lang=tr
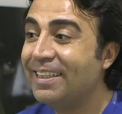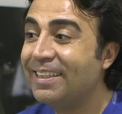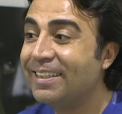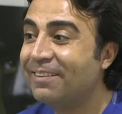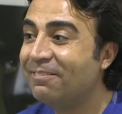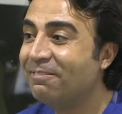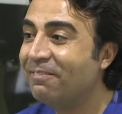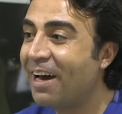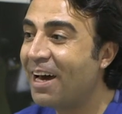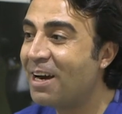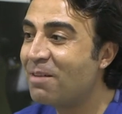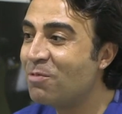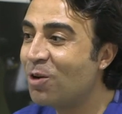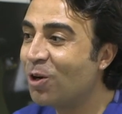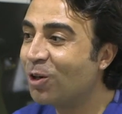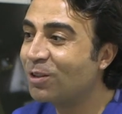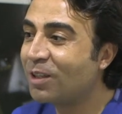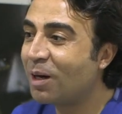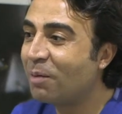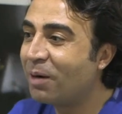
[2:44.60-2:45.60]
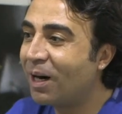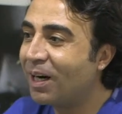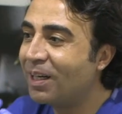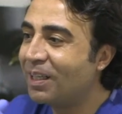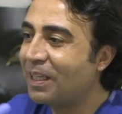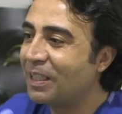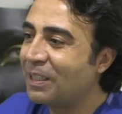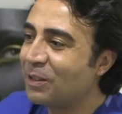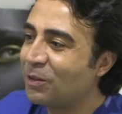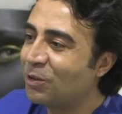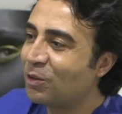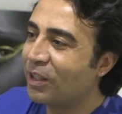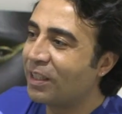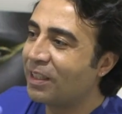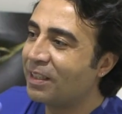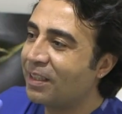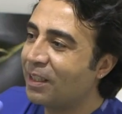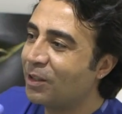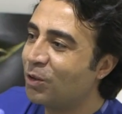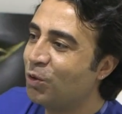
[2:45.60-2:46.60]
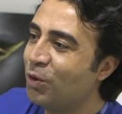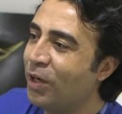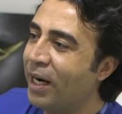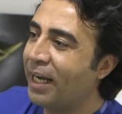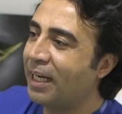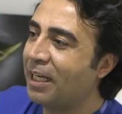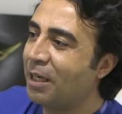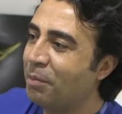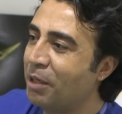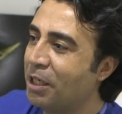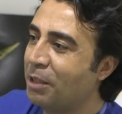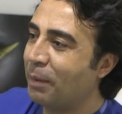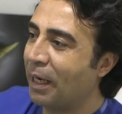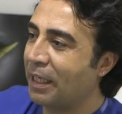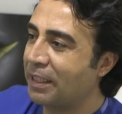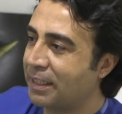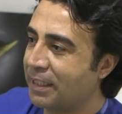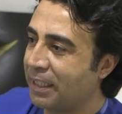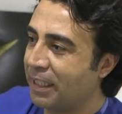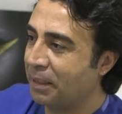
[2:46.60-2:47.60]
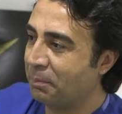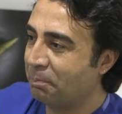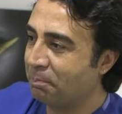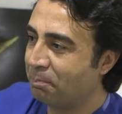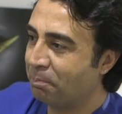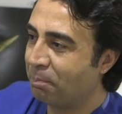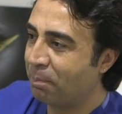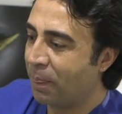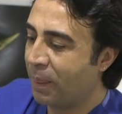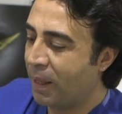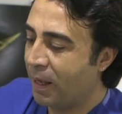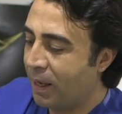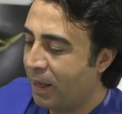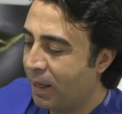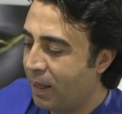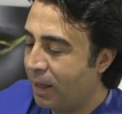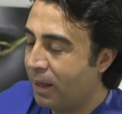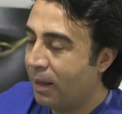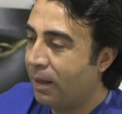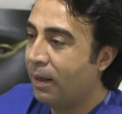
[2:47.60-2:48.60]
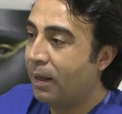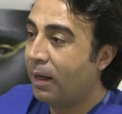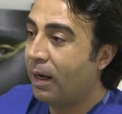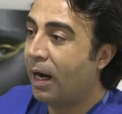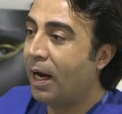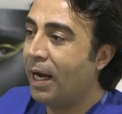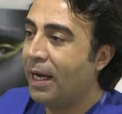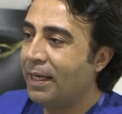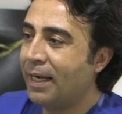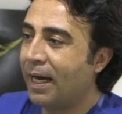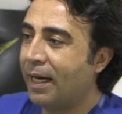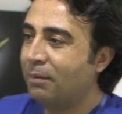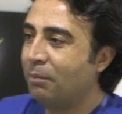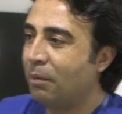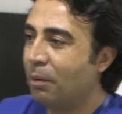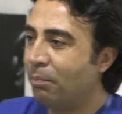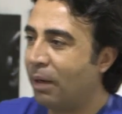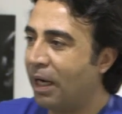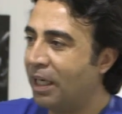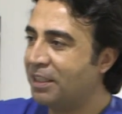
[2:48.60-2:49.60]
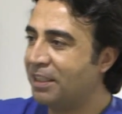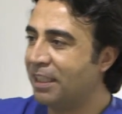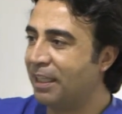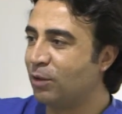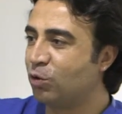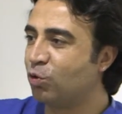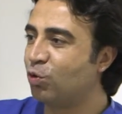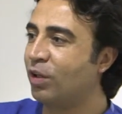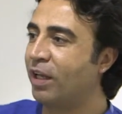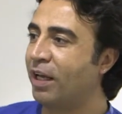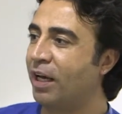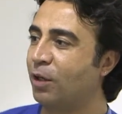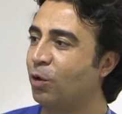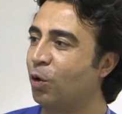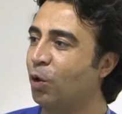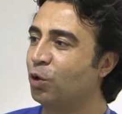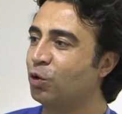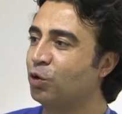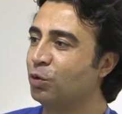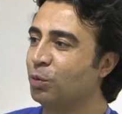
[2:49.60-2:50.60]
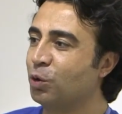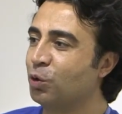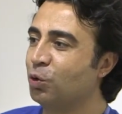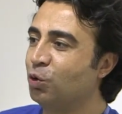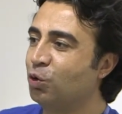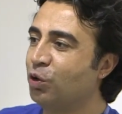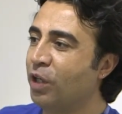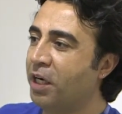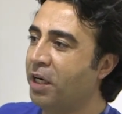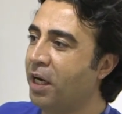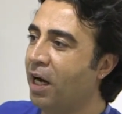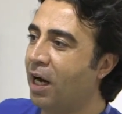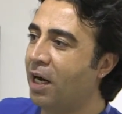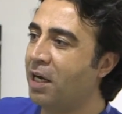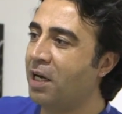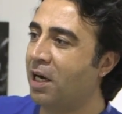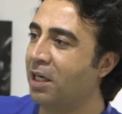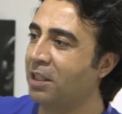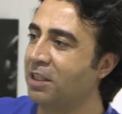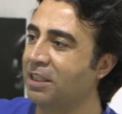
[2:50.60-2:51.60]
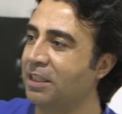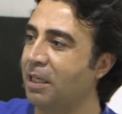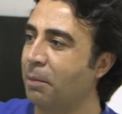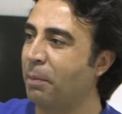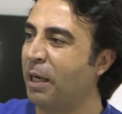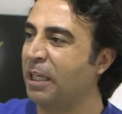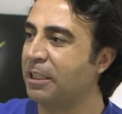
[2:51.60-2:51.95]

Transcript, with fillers: izin vermiyor damarların üzerinde sürekli bir baskı. Aynen bahçeyi sulayan hortumun üzerine ayağınızla